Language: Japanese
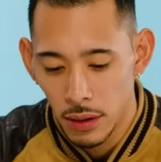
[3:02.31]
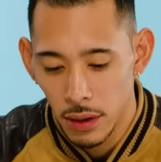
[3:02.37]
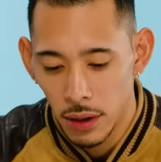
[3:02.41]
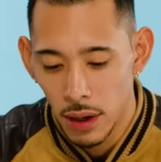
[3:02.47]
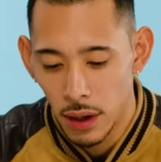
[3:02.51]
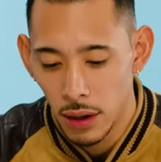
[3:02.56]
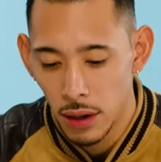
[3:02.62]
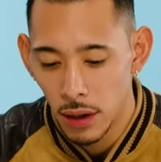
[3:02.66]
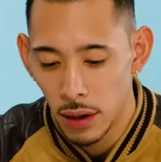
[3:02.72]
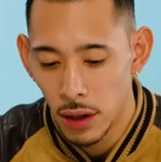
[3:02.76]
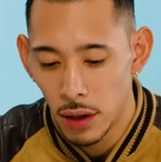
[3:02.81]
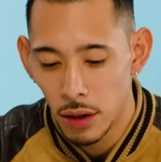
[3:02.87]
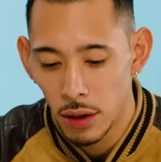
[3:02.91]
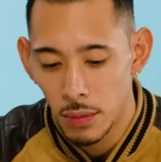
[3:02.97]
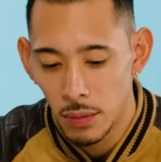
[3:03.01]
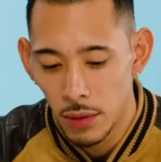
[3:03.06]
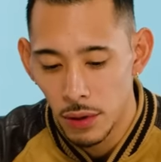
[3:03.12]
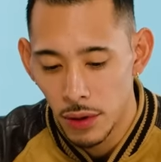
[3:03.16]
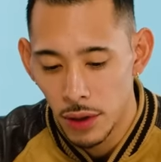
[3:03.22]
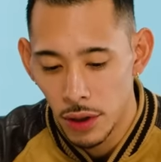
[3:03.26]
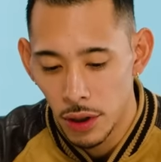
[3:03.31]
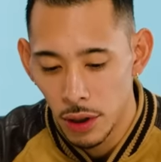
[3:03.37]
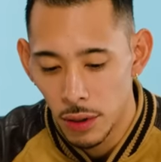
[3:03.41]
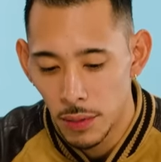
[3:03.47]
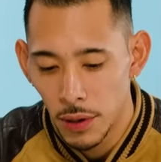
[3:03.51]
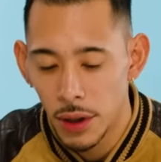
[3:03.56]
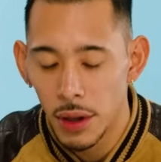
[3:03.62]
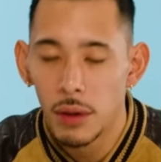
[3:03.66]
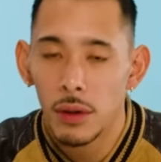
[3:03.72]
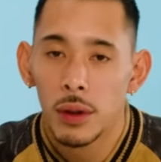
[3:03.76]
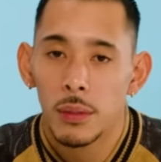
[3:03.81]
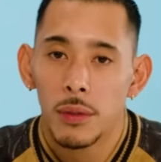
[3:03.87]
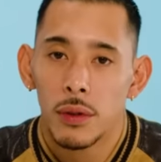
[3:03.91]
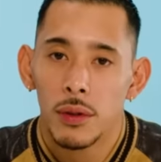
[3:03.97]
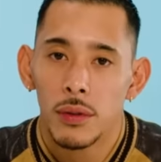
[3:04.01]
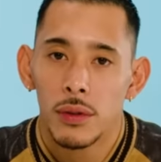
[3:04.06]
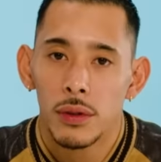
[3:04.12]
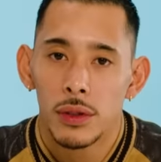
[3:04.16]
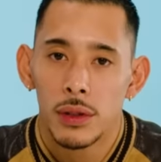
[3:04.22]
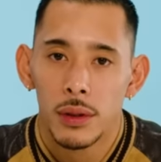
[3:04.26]
キャンディータウンのミュージックビデオで
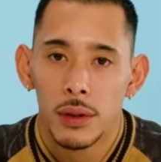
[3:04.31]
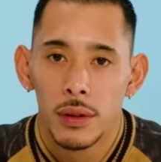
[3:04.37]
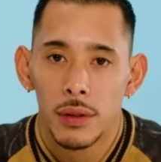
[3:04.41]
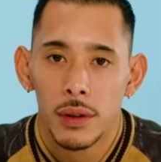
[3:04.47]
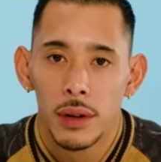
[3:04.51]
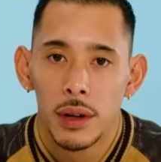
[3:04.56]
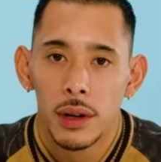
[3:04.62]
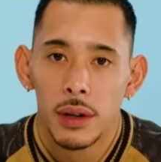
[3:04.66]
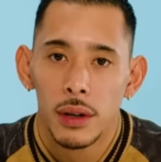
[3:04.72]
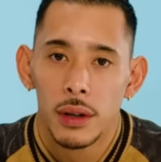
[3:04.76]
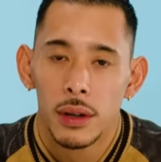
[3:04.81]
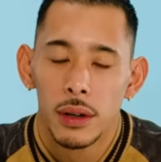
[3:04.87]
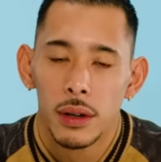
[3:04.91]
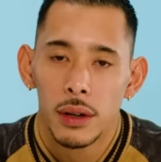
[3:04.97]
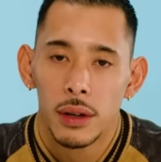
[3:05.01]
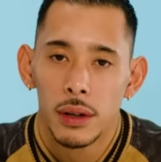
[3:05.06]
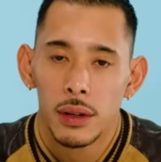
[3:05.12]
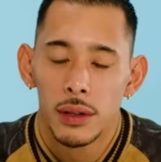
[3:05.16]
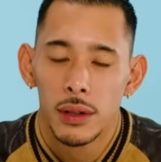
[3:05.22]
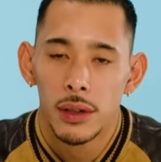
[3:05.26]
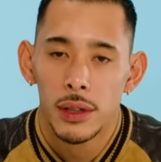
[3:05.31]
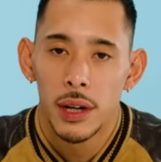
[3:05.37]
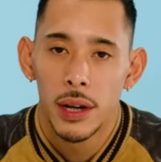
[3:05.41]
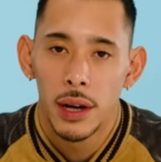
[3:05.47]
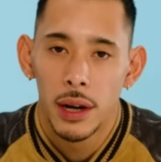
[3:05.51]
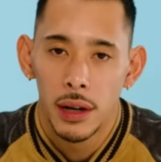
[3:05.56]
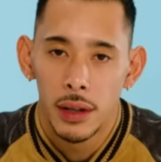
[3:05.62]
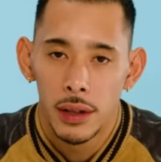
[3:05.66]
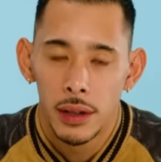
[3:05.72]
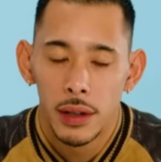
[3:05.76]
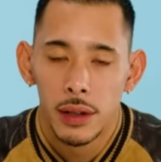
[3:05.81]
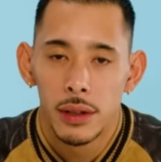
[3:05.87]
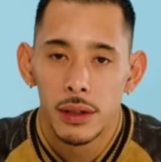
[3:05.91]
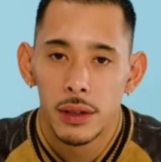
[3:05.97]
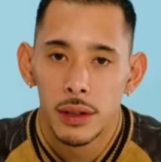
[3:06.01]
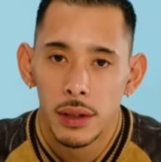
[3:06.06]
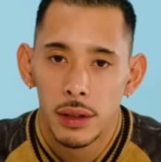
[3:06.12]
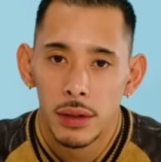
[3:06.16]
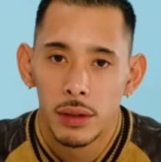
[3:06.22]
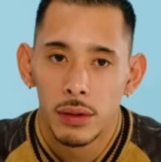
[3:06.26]
もホーソンは全員入ってたんで
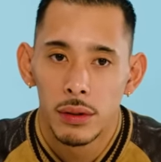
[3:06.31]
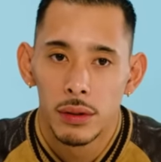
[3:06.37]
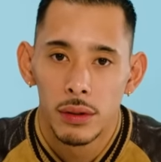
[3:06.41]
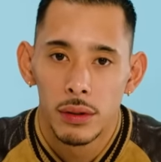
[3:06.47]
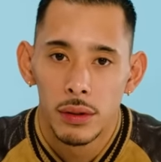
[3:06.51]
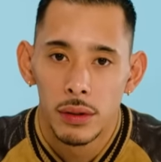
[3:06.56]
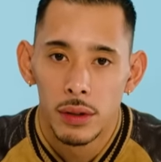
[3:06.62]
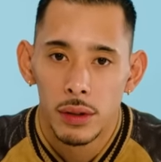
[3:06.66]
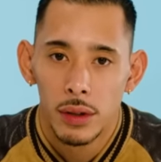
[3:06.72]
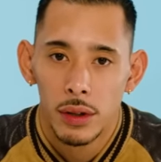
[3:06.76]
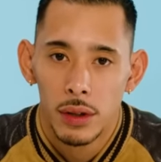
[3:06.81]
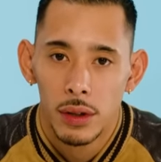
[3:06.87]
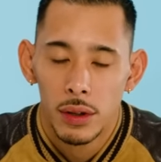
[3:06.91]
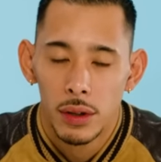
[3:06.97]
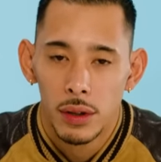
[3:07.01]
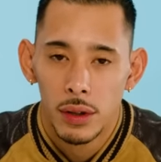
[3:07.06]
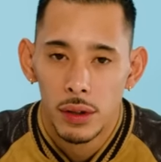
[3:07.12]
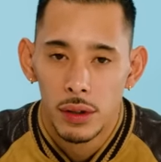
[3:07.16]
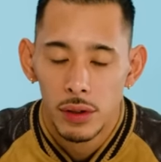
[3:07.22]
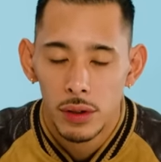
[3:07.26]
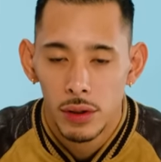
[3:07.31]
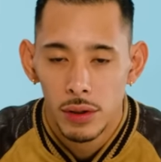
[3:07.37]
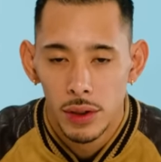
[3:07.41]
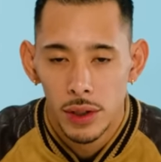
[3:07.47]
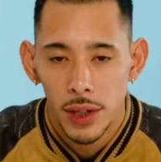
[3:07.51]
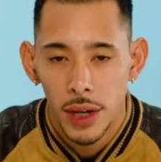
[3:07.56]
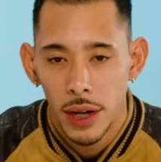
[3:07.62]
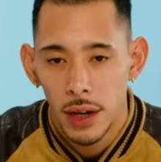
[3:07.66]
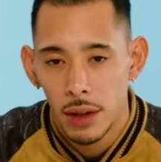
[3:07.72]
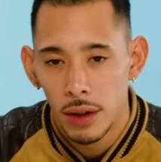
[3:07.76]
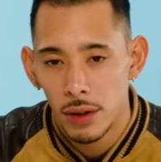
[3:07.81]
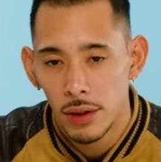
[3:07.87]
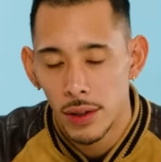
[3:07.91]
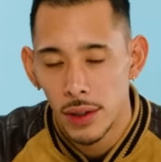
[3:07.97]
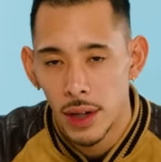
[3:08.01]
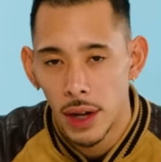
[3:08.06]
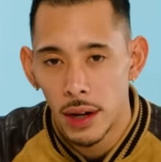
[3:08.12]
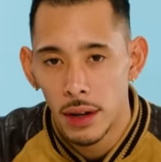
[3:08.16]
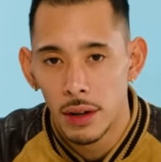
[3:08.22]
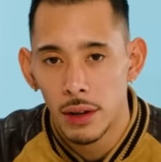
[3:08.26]
すけどその全員の
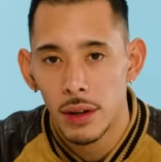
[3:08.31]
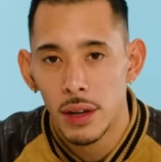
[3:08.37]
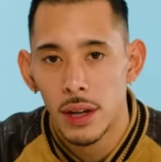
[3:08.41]
スタイル